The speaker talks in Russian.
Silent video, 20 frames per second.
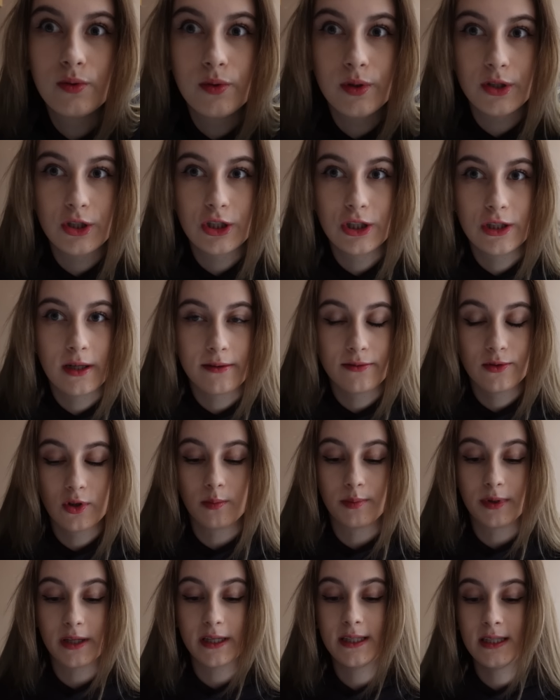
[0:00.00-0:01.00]
Очень давно
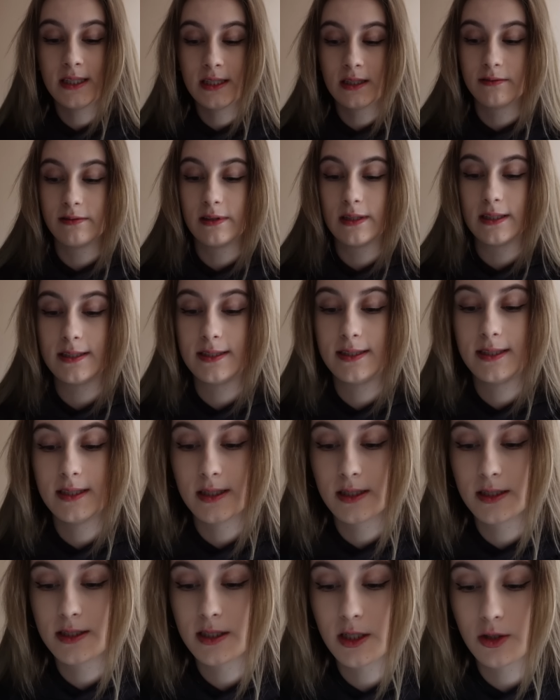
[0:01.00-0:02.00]
планировала
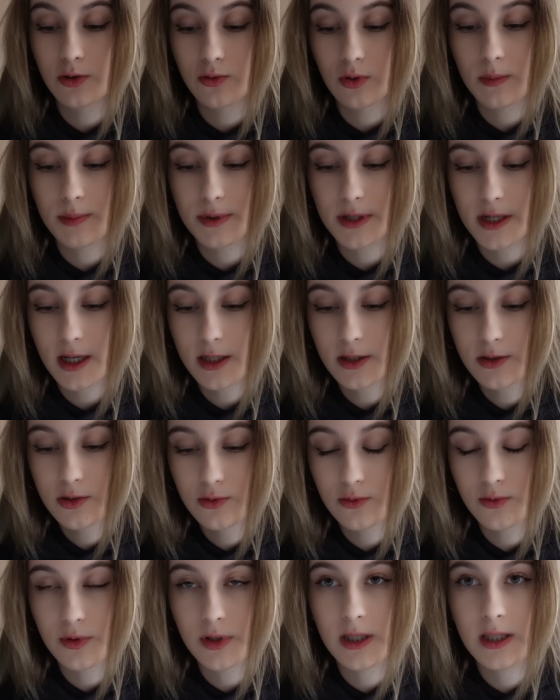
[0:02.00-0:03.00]
сделать это эту
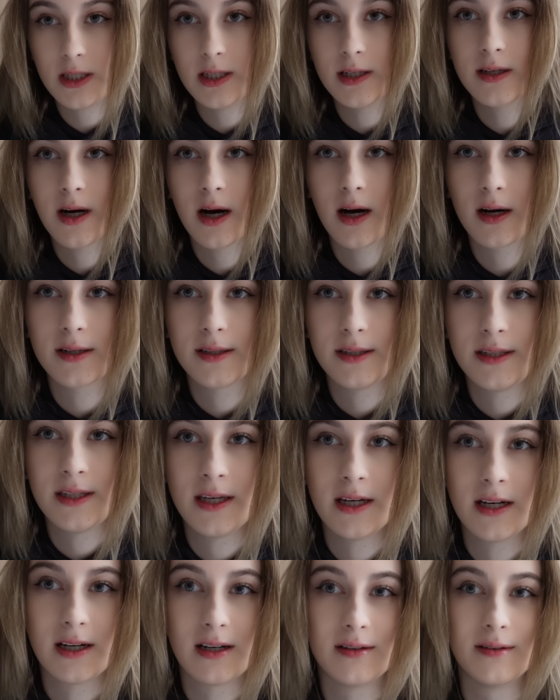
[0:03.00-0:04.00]
операцию и никак
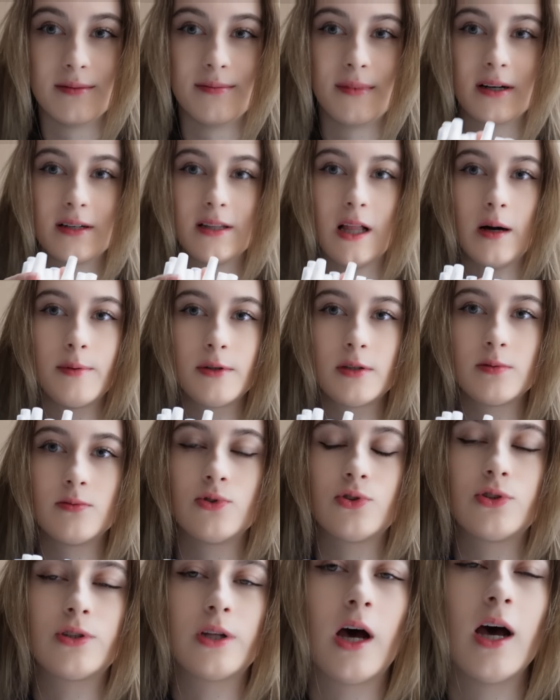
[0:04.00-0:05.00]
не могла,
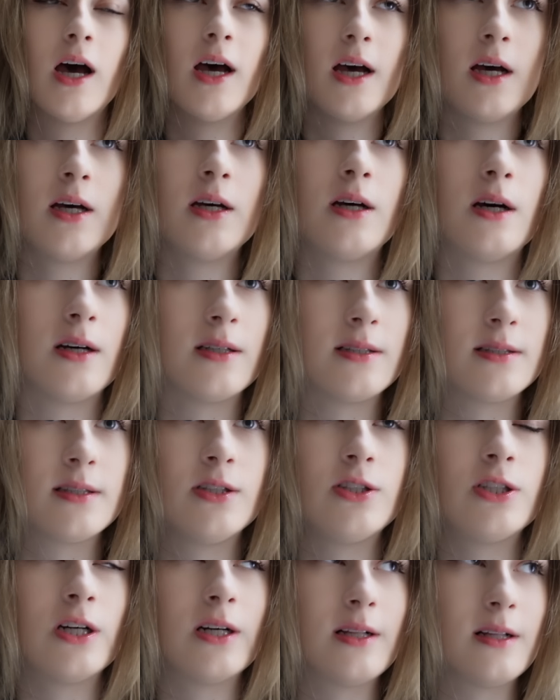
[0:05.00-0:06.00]
потому что а,
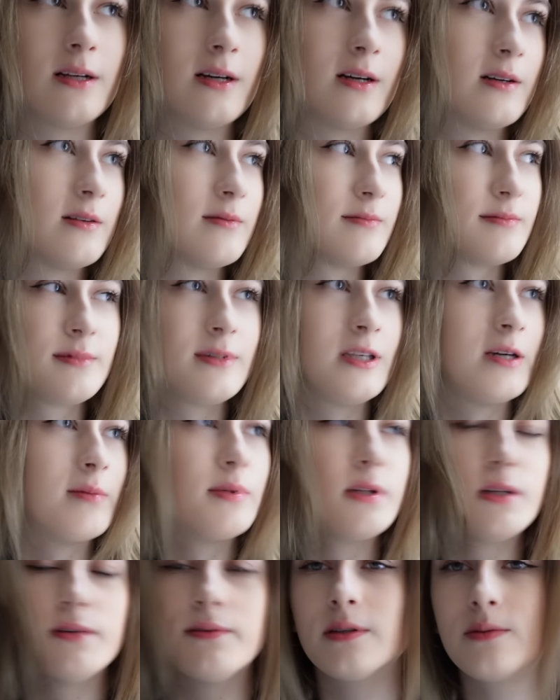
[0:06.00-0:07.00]
сначала не
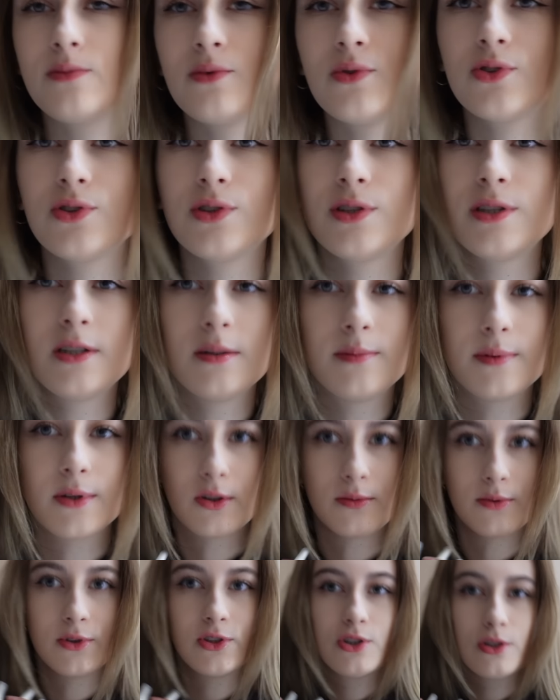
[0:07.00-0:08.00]
было возможности,
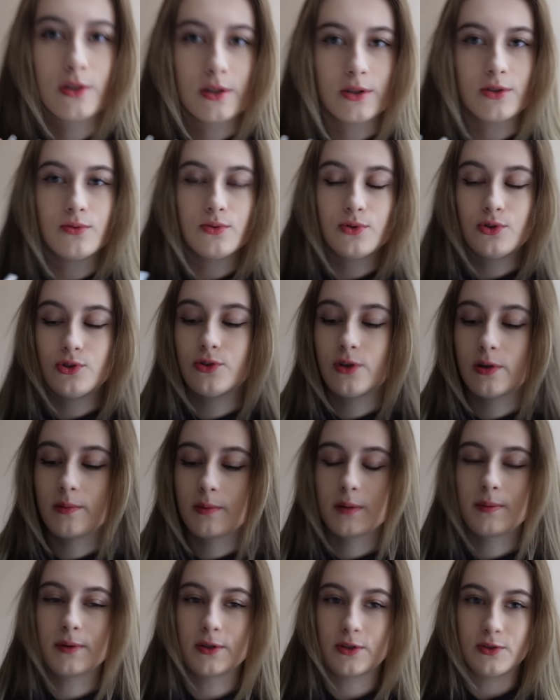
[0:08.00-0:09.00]
потом началась
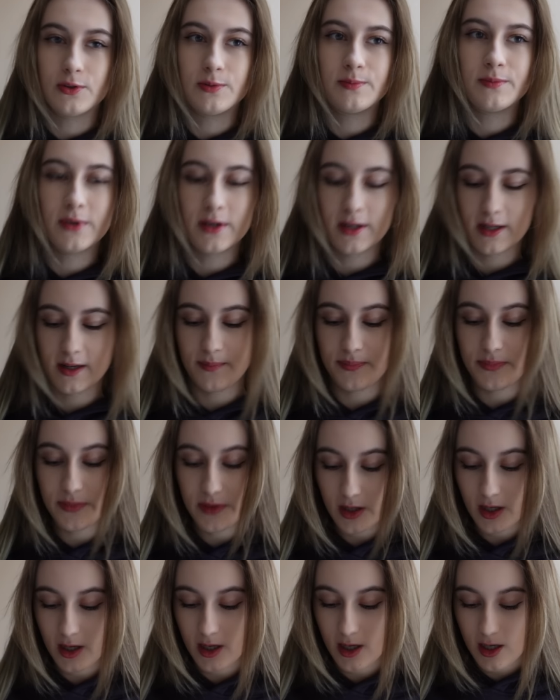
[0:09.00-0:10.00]
учеба, потом
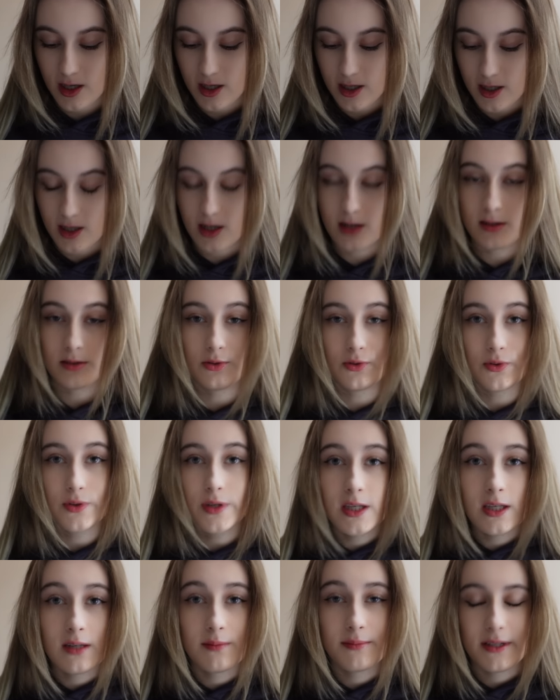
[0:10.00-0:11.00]
а,
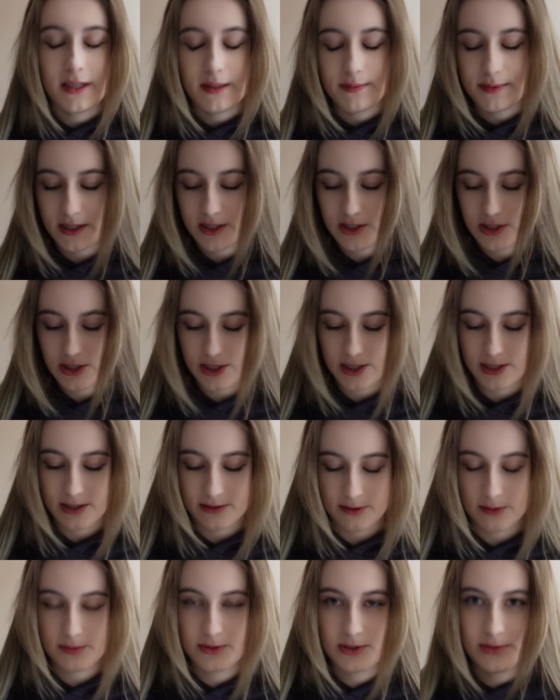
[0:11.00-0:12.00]
другие были причины,
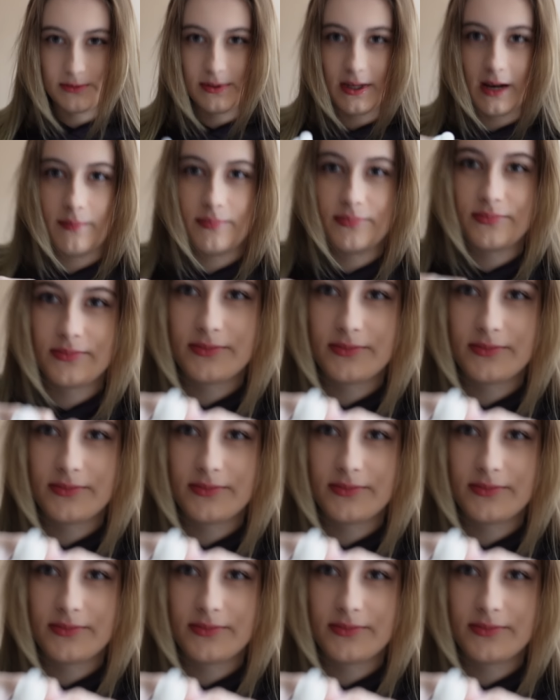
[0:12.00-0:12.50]
в общем, да.